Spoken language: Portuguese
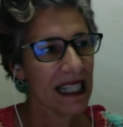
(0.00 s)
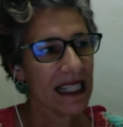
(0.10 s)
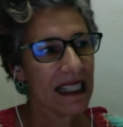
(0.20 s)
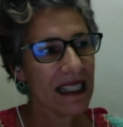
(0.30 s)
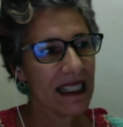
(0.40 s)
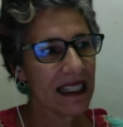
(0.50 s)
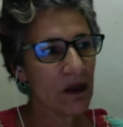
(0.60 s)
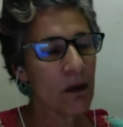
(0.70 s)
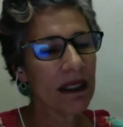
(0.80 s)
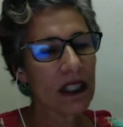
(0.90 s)
e,
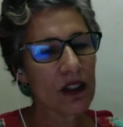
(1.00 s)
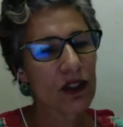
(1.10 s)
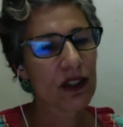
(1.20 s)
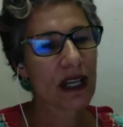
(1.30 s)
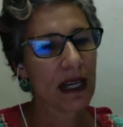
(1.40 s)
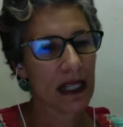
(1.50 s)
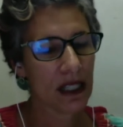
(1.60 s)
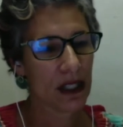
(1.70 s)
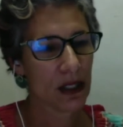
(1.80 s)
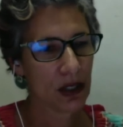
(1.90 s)
e uma das,
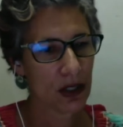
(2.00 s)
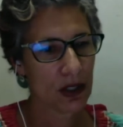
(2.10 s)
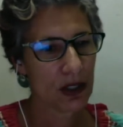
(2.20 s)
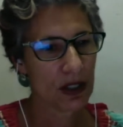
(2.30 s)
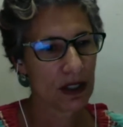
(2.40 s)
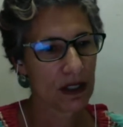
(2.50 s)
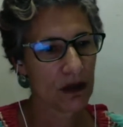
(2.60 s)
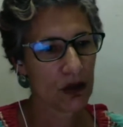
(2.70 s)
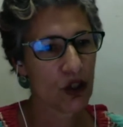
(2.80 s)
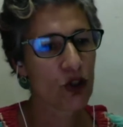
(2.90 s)
das
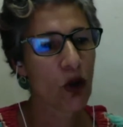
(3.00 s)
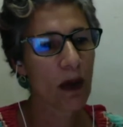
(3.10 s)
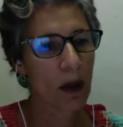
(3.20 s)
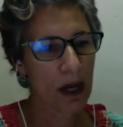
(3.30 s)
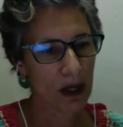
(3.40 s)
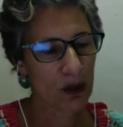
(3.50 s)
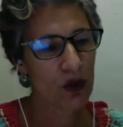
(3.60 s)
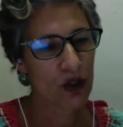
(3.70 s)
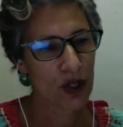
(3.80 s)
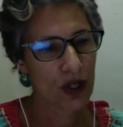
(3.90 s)
dos
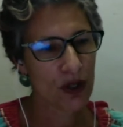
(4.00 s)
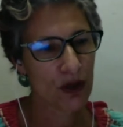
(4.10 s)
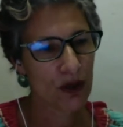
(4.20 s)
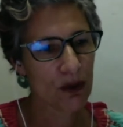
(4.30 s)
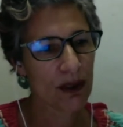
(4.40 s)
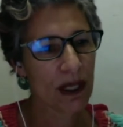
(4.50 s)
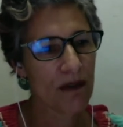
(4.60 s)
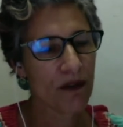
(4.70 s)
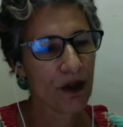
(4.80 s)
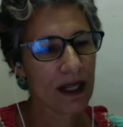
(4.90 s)
desdobramentos disso
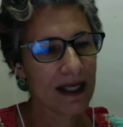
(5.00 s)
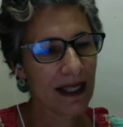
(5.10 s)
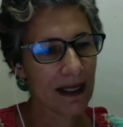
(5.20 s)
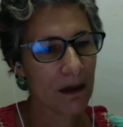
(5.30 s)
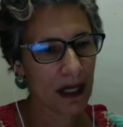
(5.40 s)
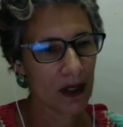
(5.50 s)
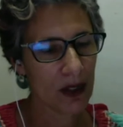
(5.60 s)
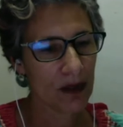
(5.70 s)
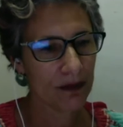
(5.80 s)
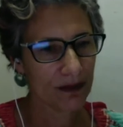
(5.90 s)
né, foi
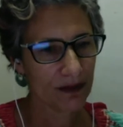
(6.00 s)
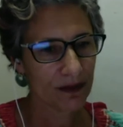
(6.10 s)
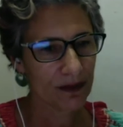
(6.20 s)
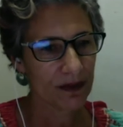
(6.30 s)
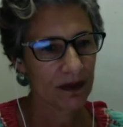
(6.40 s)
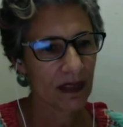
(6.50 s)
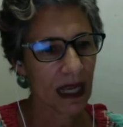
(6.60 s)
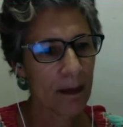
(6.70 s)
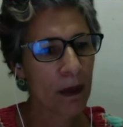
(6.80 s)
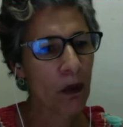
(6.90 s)
exatamente
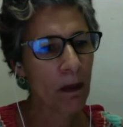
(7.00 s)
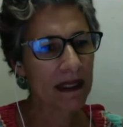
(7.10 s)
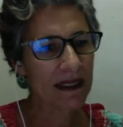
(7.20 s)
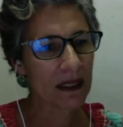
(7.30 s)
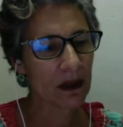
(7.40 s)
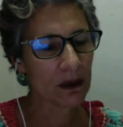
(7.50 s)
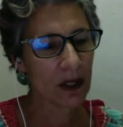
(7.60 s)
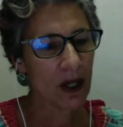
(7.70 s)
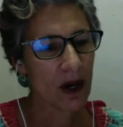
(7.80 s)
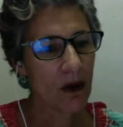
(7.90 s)
a preocupação
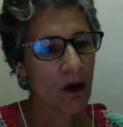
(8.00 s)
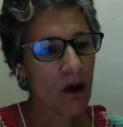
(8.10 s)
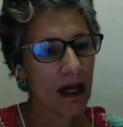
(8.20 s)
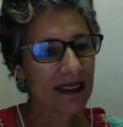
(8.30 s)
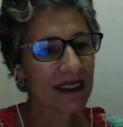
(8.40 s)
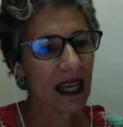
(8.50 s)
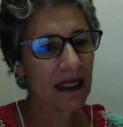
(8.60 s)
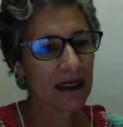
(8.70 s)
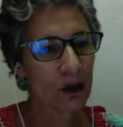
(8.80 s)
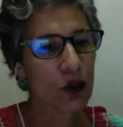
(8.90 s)
com a
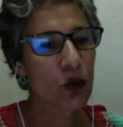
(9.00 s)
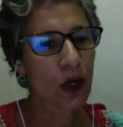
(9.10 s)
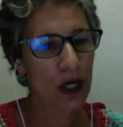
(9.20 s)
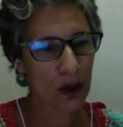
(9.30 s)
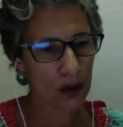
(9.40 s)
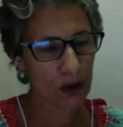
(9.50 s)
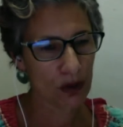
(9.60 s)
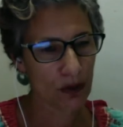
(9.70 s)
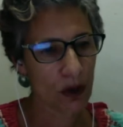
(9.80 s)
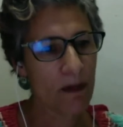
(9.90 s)
ciência nos
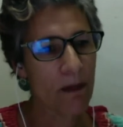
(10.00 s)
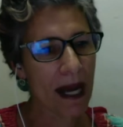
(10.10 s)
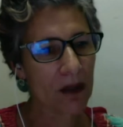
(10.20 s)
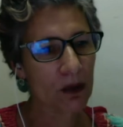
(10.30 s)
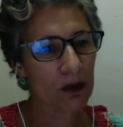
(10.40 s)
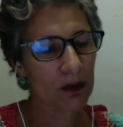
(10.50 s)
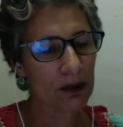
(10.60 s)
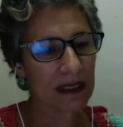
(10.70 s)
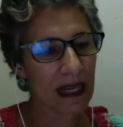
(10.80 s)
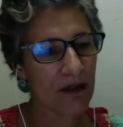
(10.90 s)
currículos. Foi o impacto
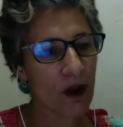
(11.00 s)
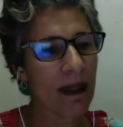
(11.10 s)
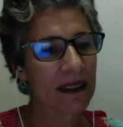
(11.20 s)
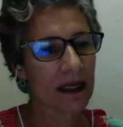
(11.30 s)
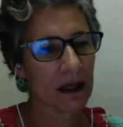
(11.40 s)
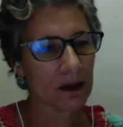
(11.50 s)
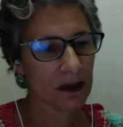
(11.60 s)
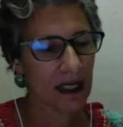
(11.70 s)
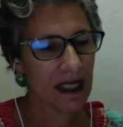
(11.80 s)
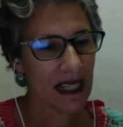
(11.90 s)
da formação
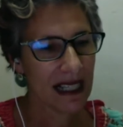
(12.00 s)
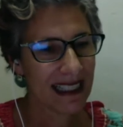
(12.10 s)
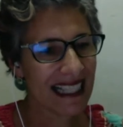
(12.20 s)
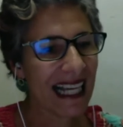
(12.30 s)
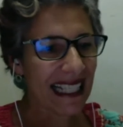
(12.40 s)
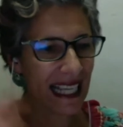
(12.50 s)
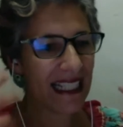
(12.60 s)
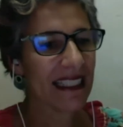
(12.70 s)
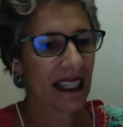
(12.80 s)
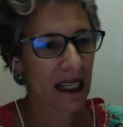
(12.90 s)

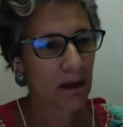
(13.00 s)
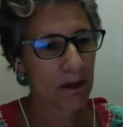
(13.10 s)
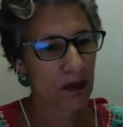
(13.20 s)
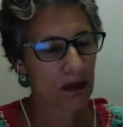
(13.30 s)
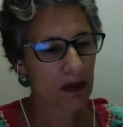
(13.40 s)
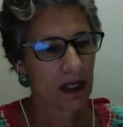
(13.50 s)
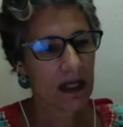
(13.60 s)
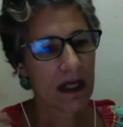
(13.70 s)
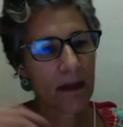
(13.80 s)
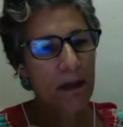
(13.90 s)
naquele tempo,
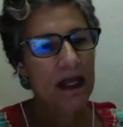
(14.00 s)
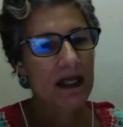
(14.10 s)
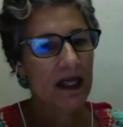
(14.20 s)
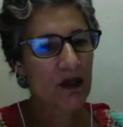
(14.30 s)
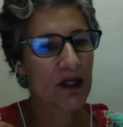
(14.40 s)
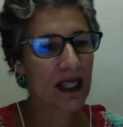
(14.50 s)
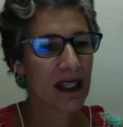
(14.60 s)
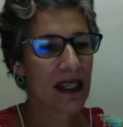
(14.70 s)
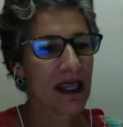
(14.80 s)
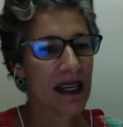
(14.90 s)
né, pensando-se
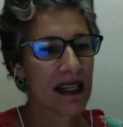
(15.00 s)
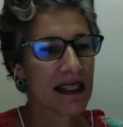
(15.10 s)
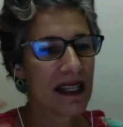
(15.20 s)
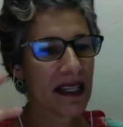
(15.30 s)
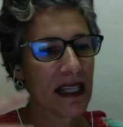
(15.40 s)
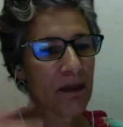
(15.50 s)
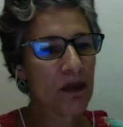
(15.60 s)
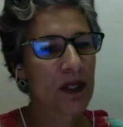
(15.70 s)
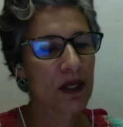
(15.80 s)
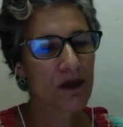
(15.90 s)
que seria
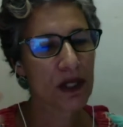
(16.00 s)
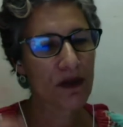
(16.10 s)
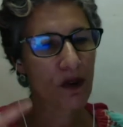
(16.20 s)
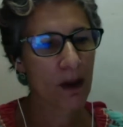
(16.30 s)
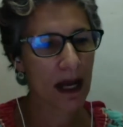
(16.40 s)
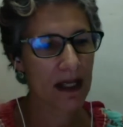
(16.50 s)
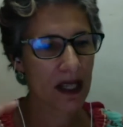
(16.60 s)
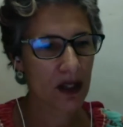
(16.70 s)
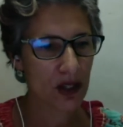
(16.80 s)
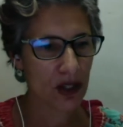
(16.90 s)
possível se formar
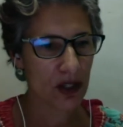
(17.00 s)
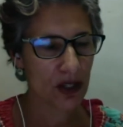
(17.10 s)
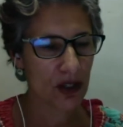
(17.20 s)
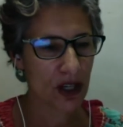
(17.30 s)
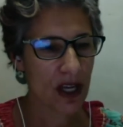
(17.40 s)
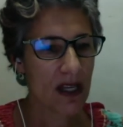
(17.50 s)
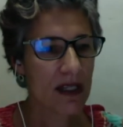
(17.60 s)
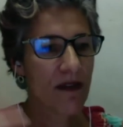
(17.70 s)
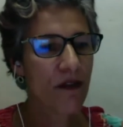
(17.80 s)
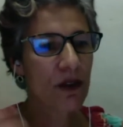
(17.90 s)
cientistas
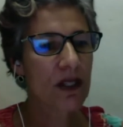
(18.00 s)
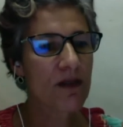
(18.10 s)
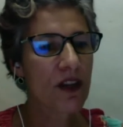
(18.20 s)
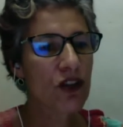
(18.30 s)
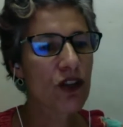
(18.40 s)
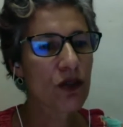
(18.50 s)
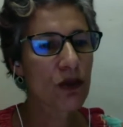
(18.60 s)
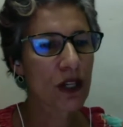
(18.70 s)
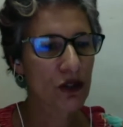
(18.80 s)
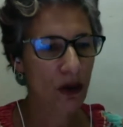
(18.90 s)
se fosse
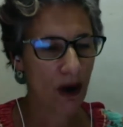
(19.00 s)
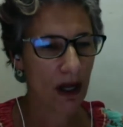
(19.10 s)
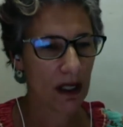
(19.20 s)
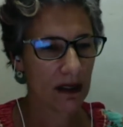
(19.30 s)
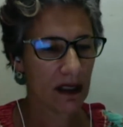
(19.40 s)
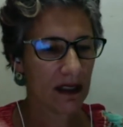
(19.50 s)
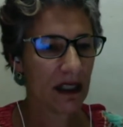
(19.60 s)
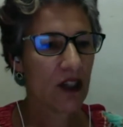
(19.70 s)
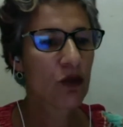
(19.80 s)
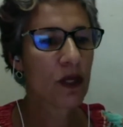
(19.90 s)
investido na escola
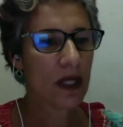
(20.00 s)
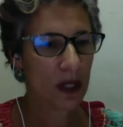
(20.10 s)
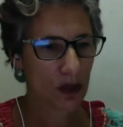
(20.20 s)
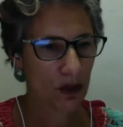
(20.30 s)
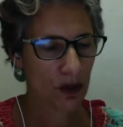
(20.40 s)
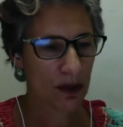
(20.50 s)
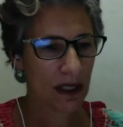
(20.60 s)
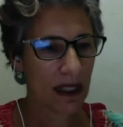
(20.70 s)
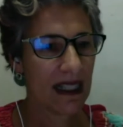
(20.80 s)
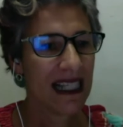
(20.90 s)
desde o início.
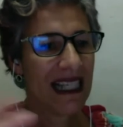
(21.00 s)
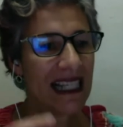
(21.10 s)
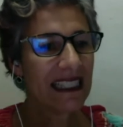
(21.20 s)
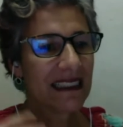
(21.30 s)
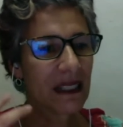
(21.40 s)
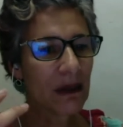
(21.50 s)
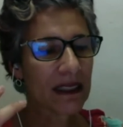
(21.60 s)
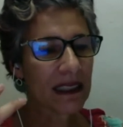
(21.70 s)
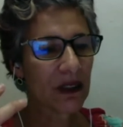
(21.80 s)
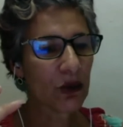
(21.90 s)
Né? Então,
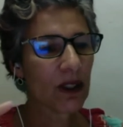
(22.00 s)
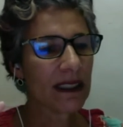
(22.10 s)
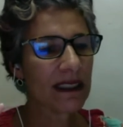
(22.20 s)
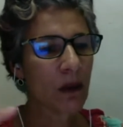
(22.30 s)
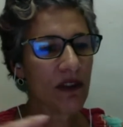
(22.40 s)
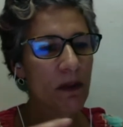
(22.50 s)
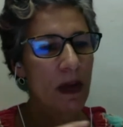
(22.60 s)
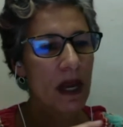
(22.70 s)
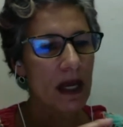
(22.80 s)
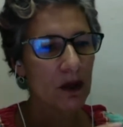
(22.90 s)
assim, todo esse
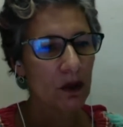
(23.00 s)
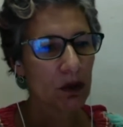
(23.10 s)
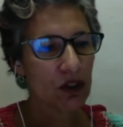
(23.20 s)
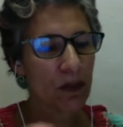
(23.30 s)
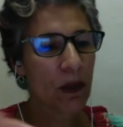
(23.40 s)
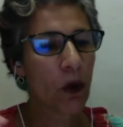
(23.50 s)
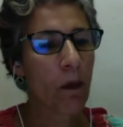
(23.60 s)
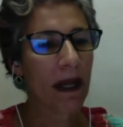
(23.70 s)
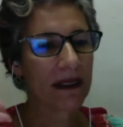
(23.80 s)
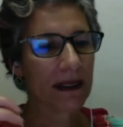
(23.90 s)
movimento de
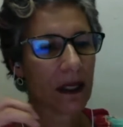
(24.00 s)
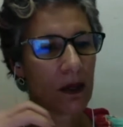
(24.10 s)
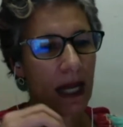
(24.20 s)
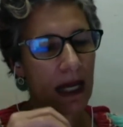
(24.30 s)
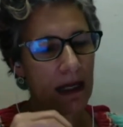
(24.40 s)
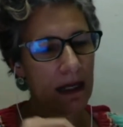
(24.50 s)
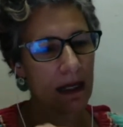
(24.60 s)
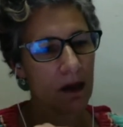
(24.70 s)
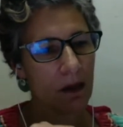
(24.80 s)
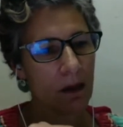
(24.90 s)
preocupação em
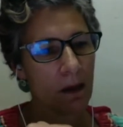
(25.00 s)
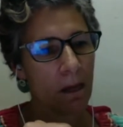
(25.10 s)
relação